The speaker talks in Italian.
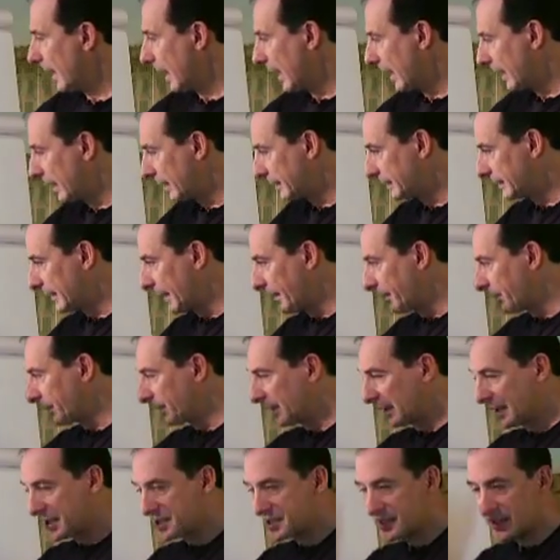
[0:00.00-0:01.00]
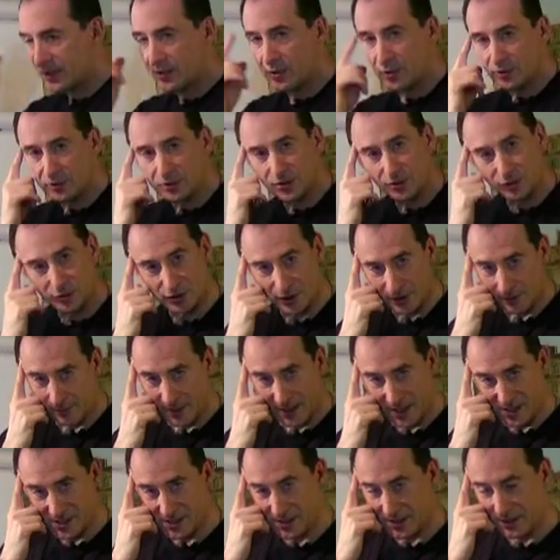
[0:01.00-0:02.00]
al tempo del secondo
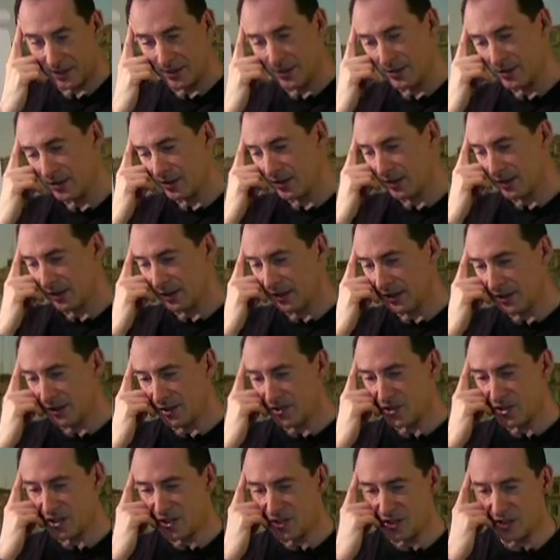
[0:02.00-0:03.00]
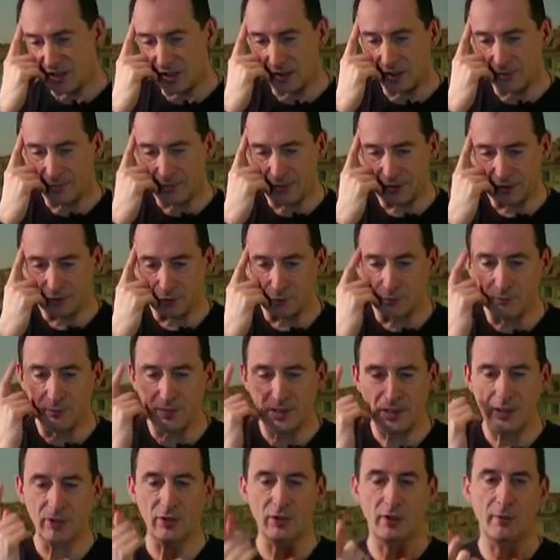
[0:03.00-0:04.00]
trimestre eh, c'è generalmente un
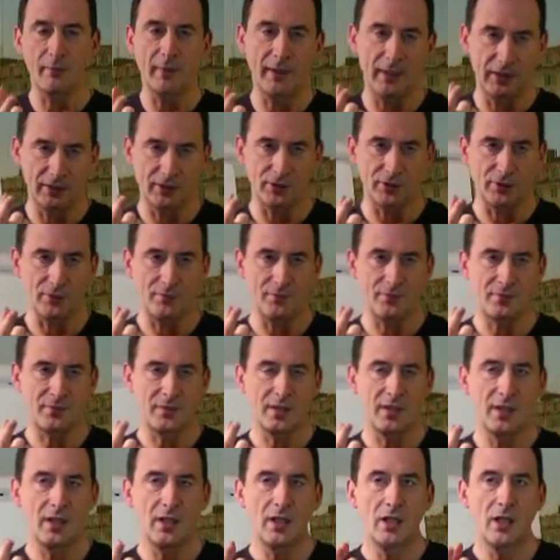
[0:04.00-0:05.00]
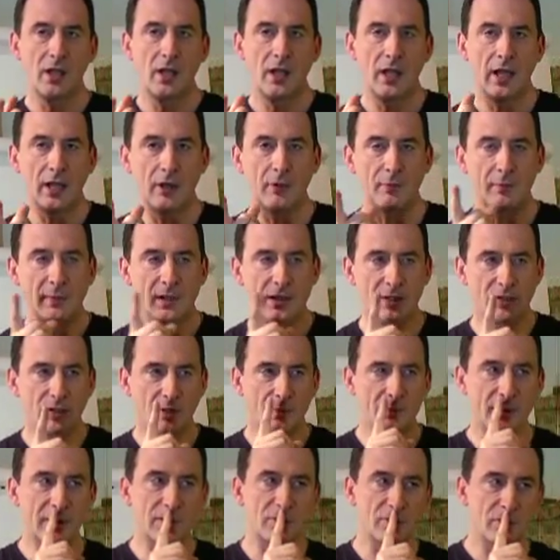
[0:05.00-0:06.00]
miglioramento. E un
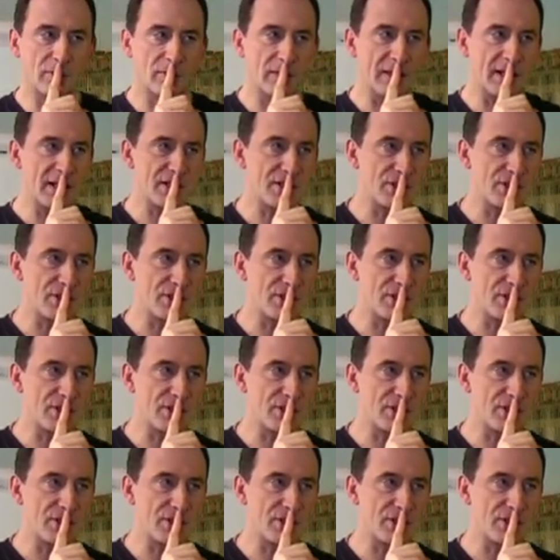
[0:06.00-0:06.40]
miglioramento non è